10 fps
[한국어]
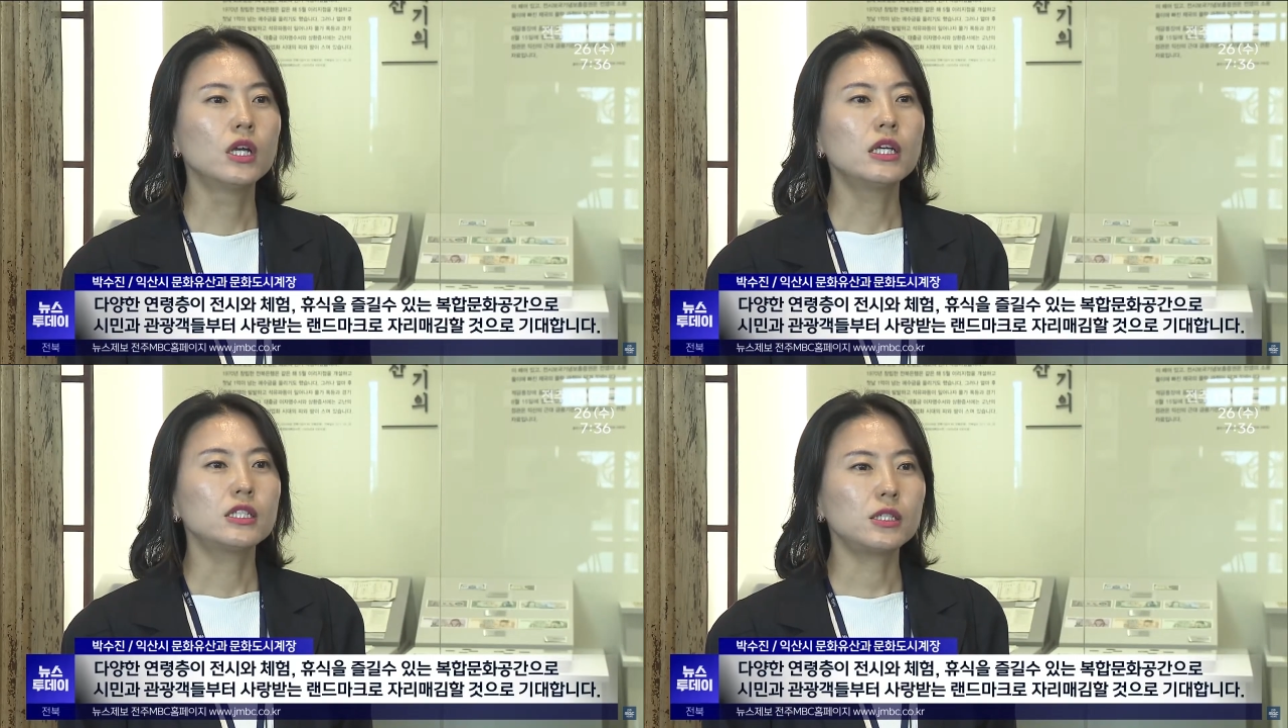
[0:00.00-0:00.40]

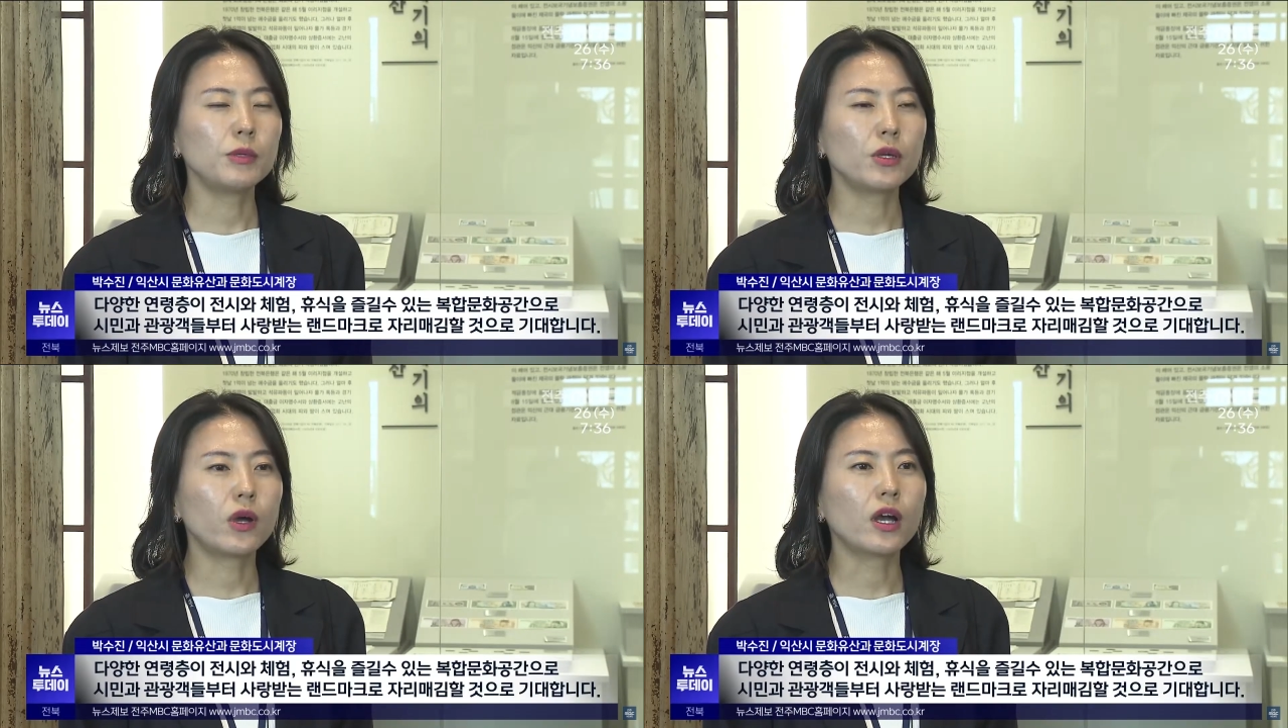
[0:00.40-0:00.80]

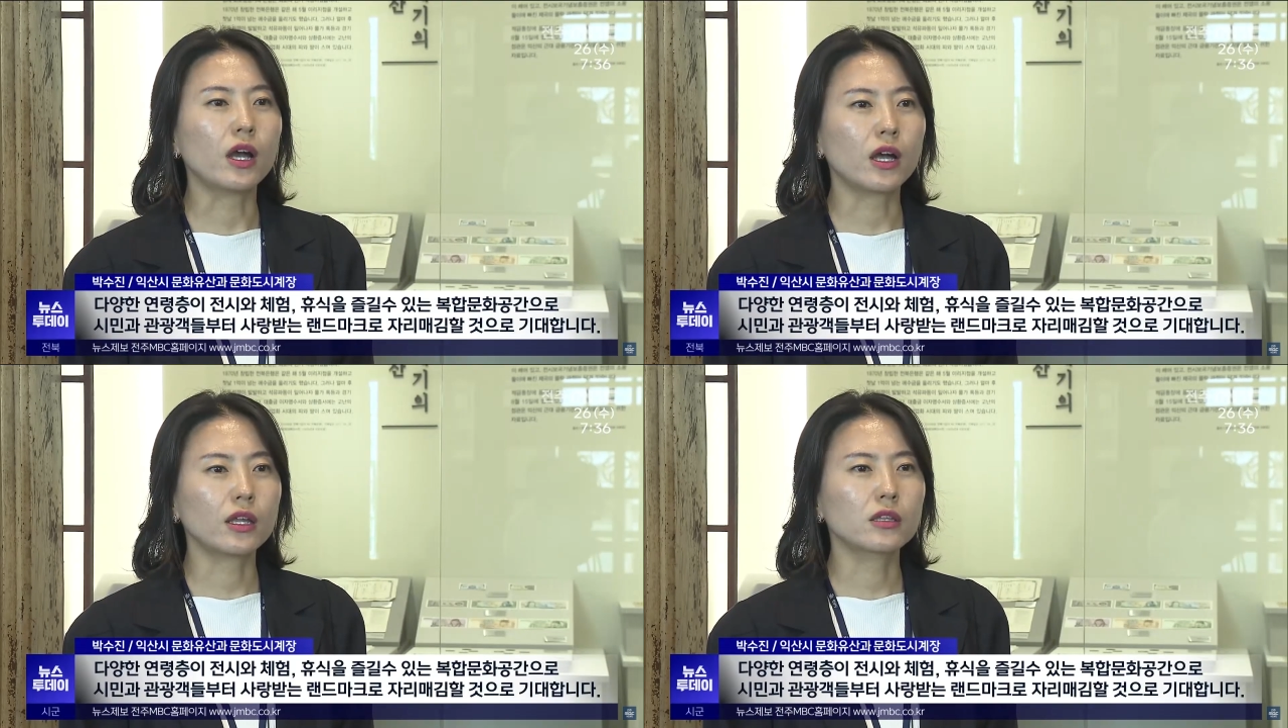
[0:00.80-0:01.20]
시민과
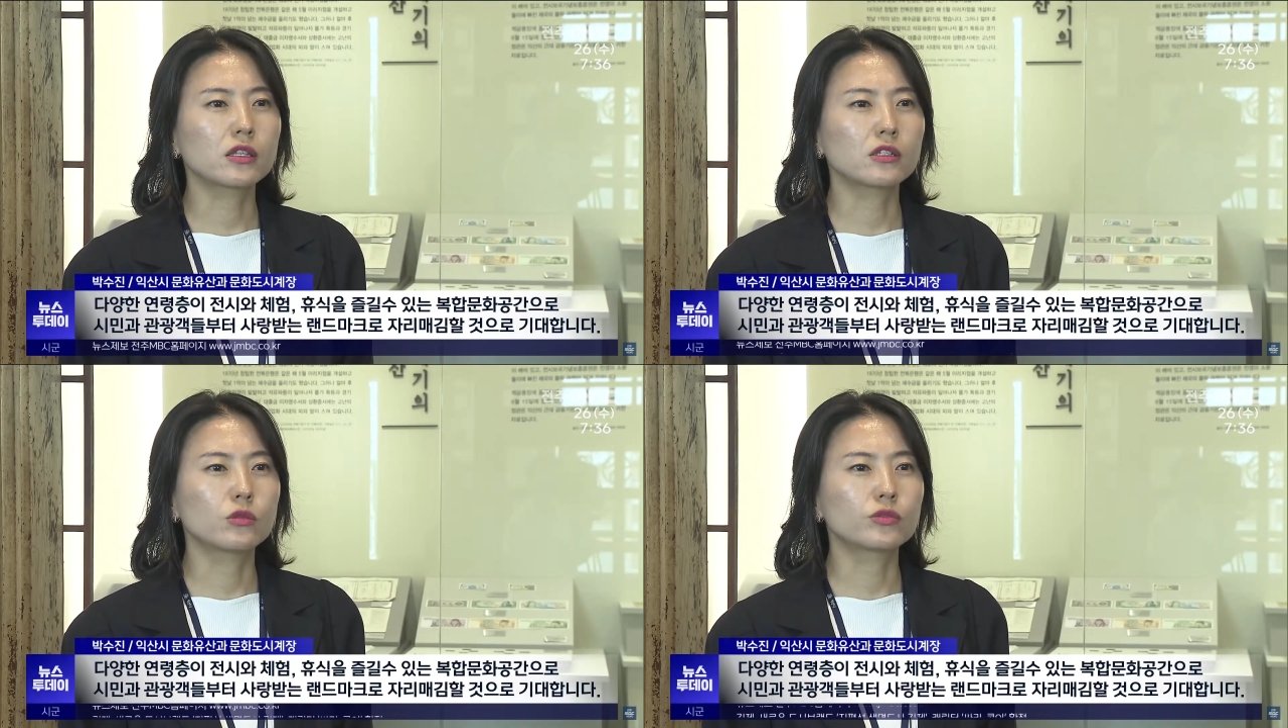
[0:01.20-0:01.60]

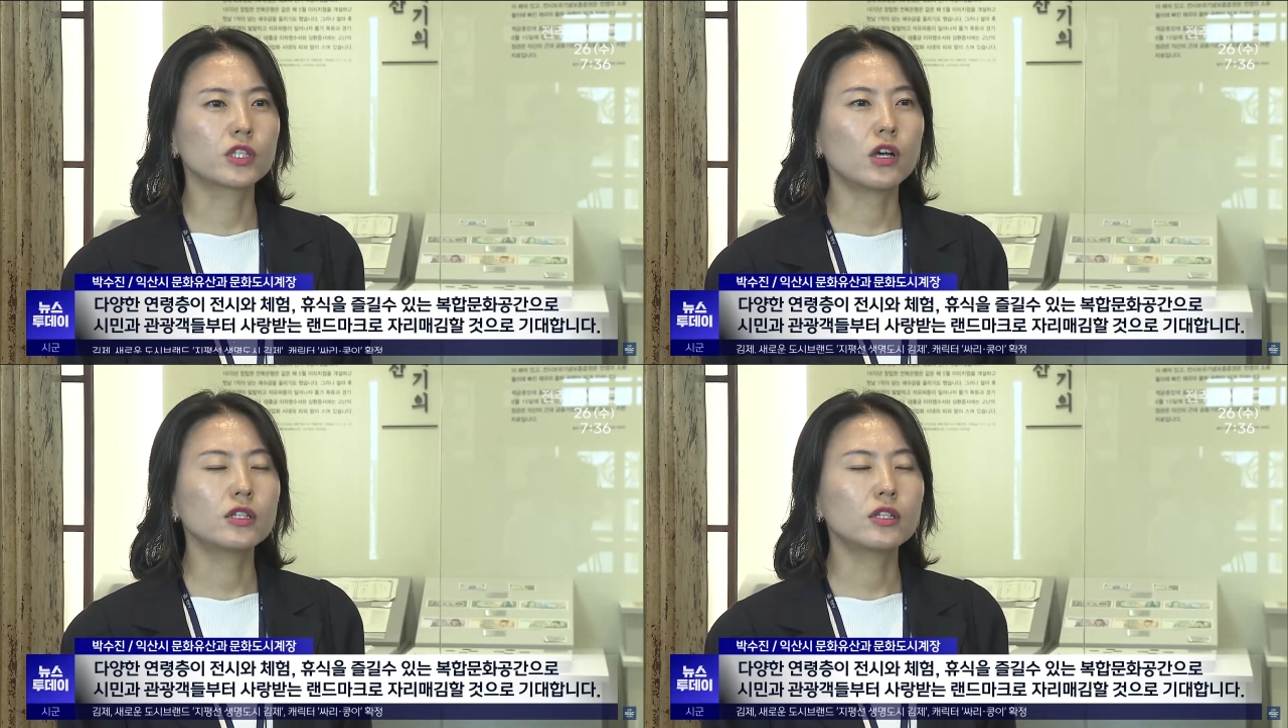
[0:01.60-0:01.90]
관광객들로부터